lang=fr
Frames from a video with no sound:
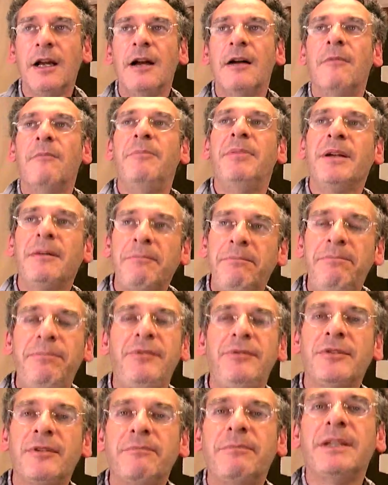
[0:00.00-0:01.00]
Bien
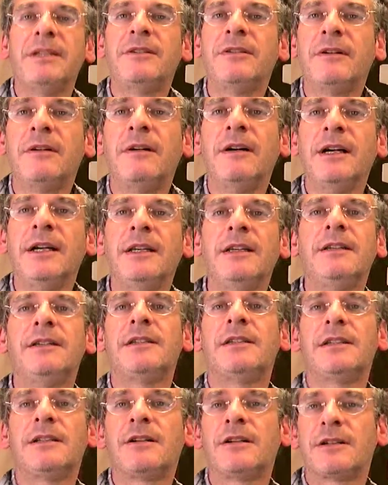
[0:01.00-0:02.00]
plus embêtant, et
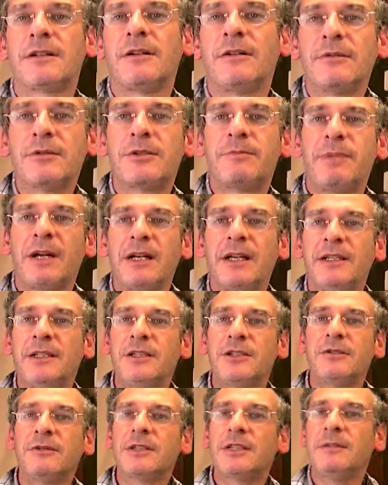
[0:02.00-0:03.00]
c'est quand je parle à
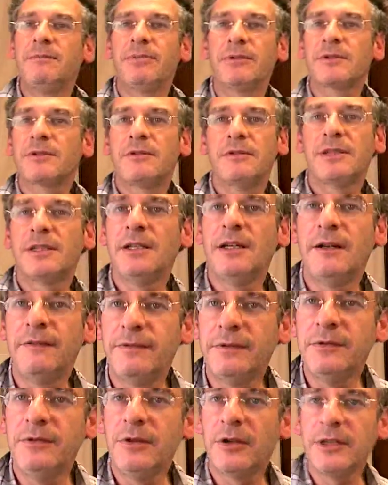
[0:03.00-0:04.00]
des gens qui pensent que c'est la
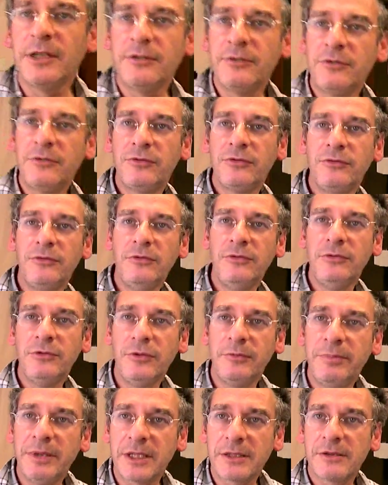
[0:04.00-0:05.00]
faute de rien du tout,
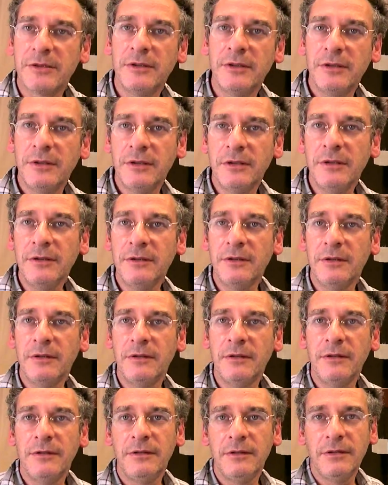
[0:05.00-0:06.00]
de personne,
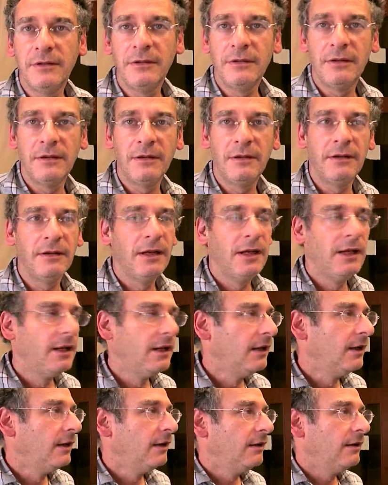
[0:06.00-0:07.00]
euh, de
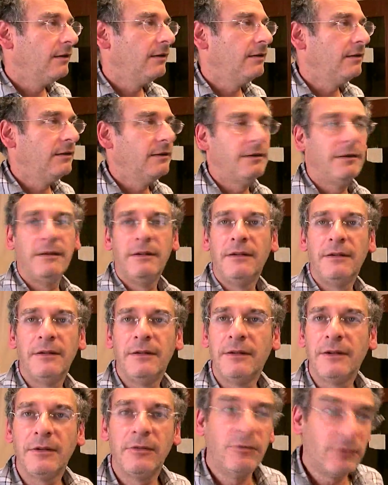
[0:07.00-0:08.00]

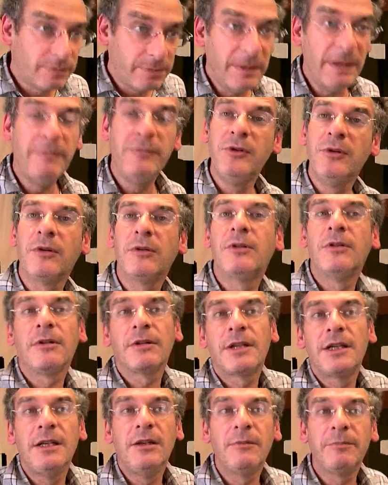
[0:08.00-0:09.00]
euh, ou même mieux
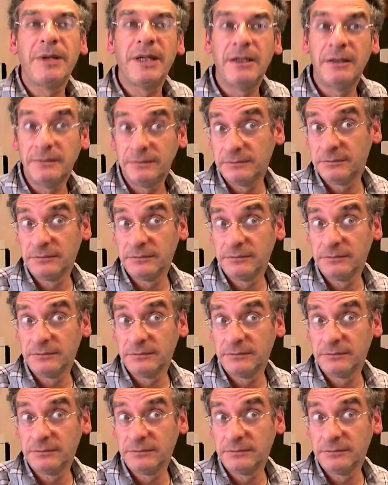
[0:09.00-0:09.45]
encore, qu'ils l'ont pas.